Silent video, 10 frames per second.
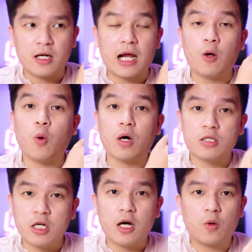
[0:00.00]
là luật
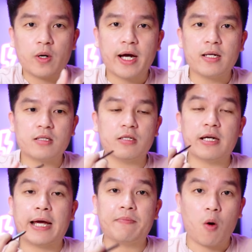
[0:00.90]
chơi của kết từ
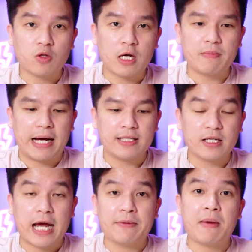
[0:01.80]
ngày 1 tháng 7
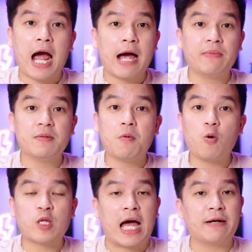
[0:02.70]
tới ngày
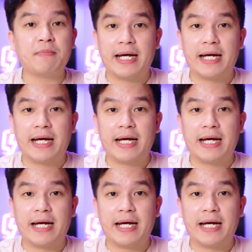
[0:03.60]
31 tháng